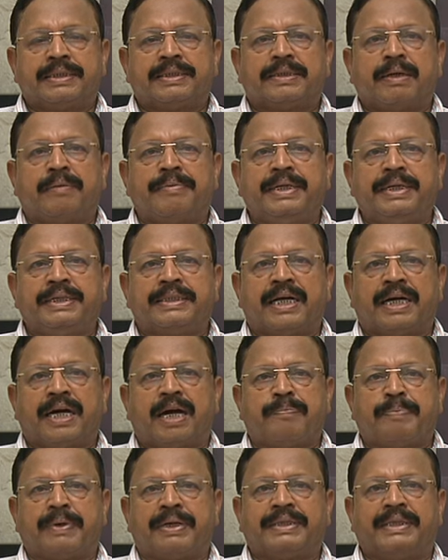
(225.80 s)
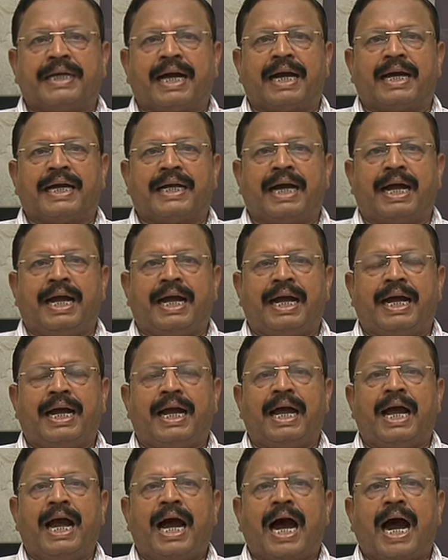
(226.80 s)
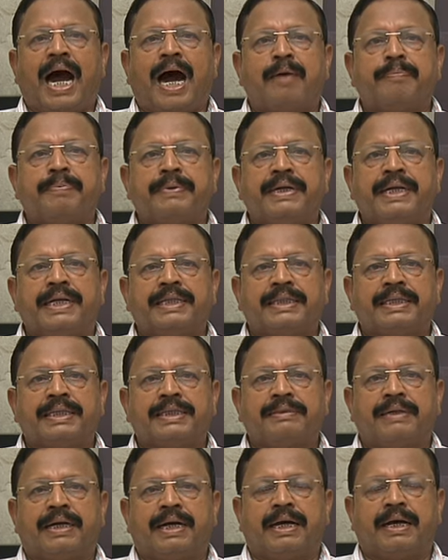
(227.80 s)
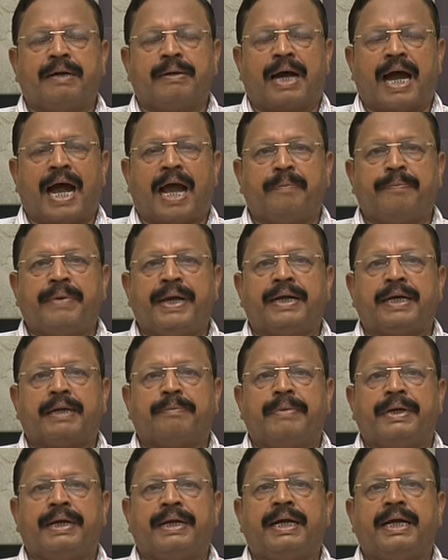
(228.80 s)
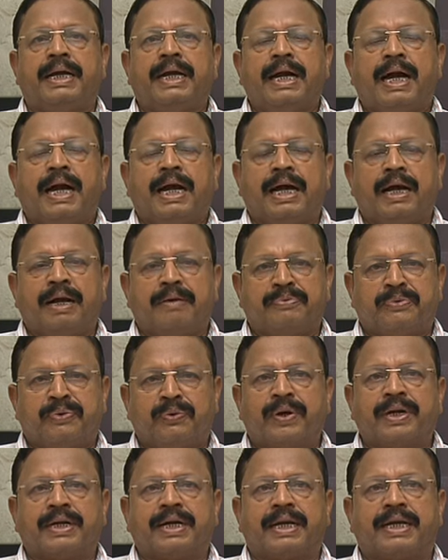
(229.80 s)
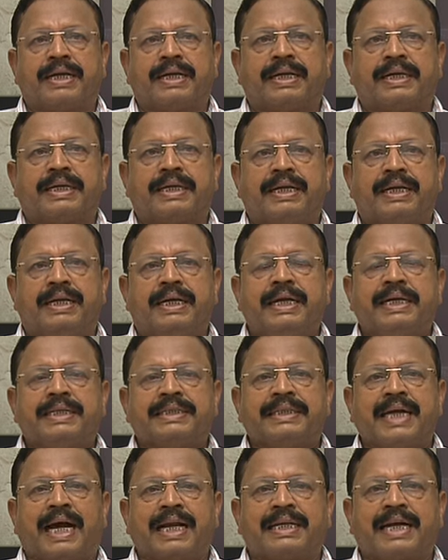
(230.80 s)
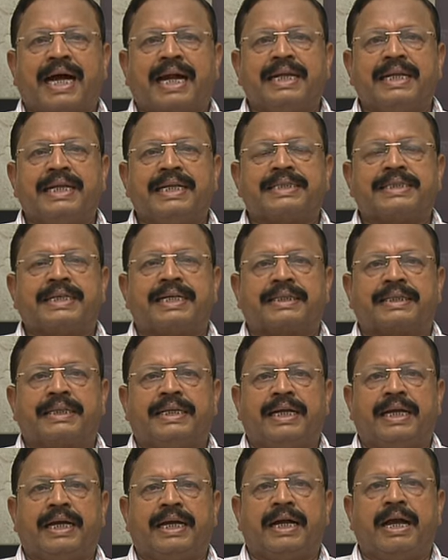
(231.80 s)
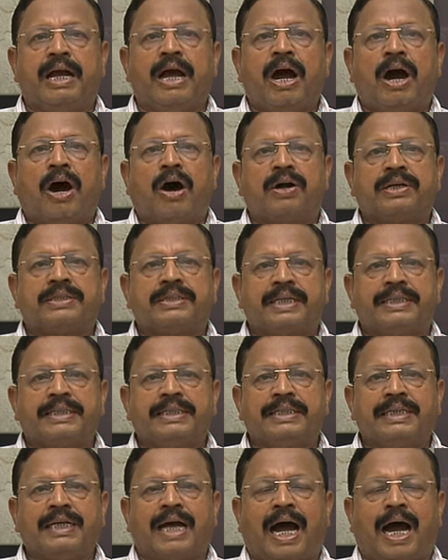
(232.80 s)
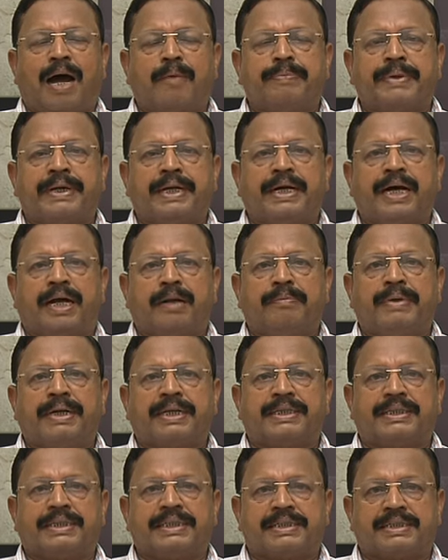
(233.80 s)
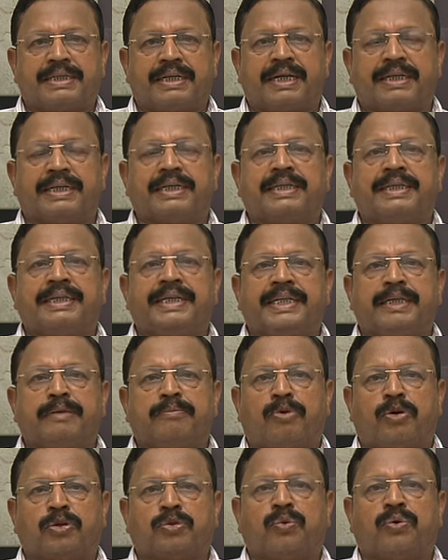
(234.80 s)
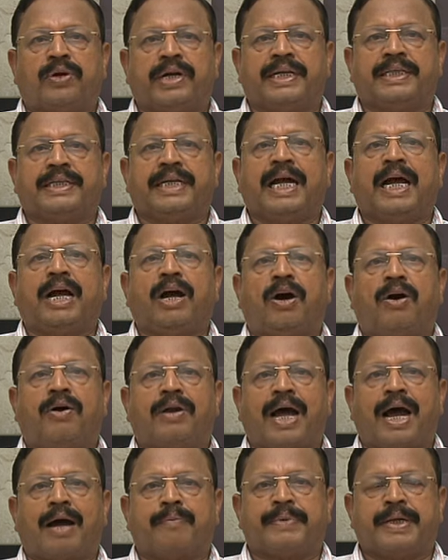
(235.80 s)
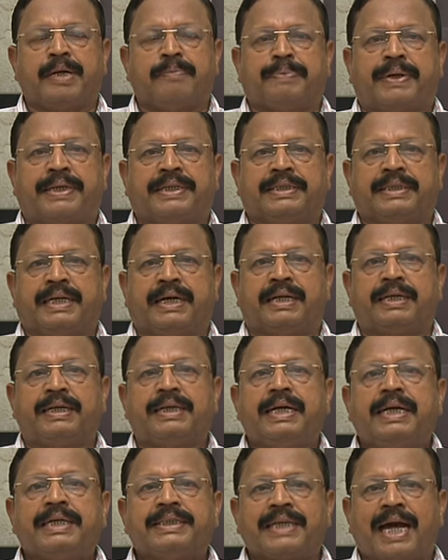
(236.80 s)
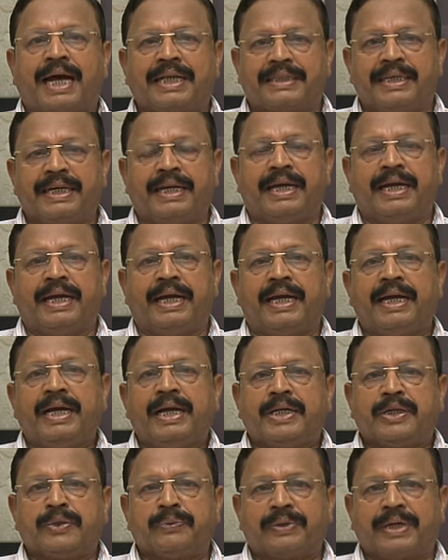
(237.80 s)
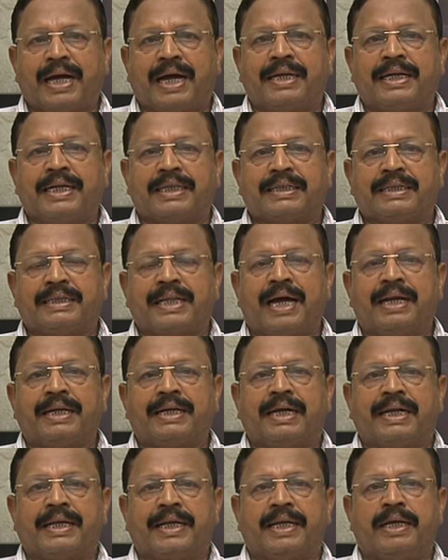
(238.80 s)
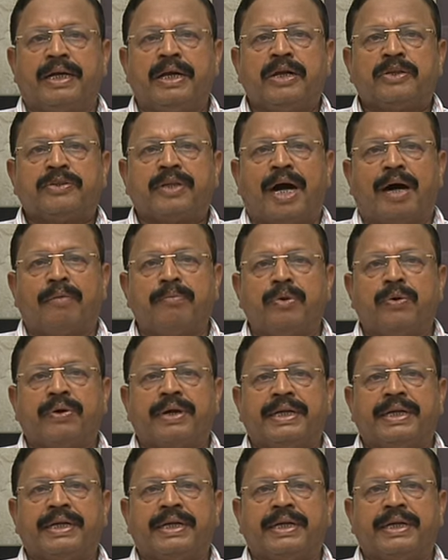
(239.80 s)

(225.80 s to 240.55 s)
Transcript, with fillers: सभी जगह पर दिया गया है आप नेत्र आई बैंक में फ़ोन कर करके जानकारी ले सकते हैं और यदि आपके घर में किसी इस तरह की किन्हीं की मौत हो गई है और आपके परिजन चाहते हैं कि उनका नेत्रदान करें तो हम लोग